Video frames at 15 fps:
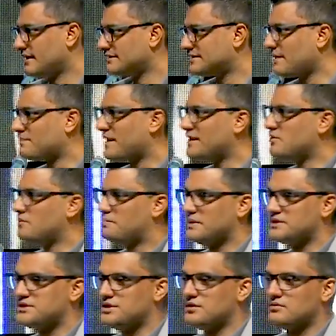Sabe por que ele não
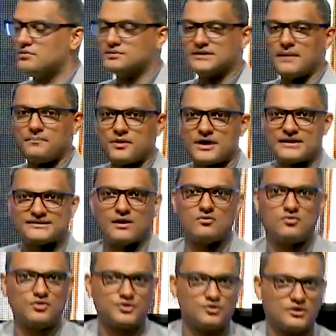pediu? Sabe por que Saul
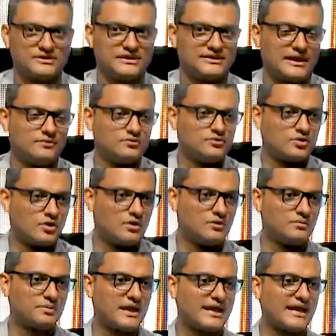continuou sentado no
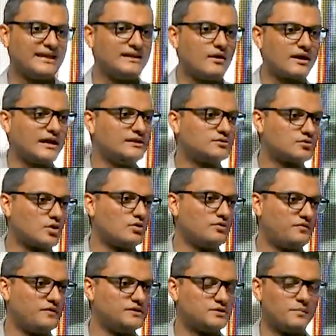trono? Porque quem deu aquele trono
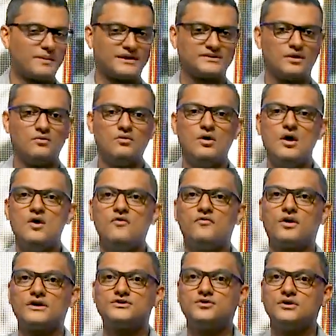físico para Saul
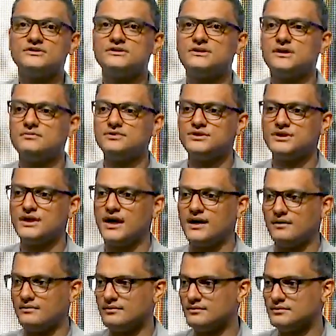foram as 12 tribos de
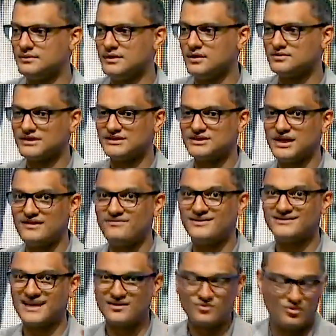Israel. Deus já tinha
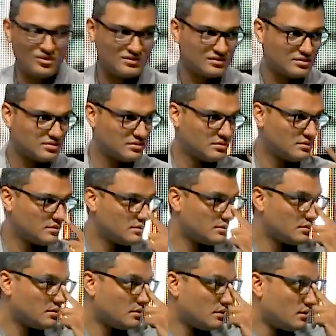levantado outro.
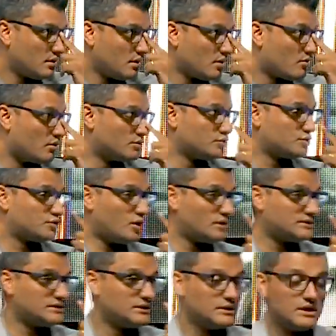Quando os
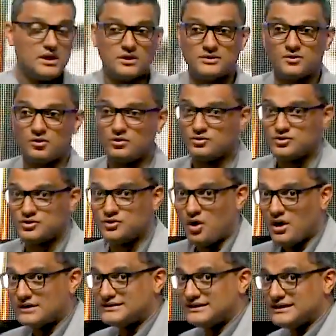12, quando os
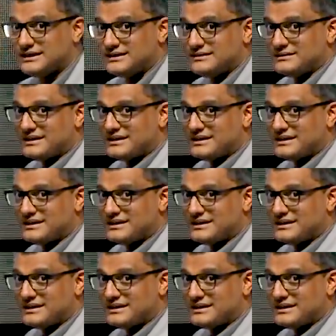12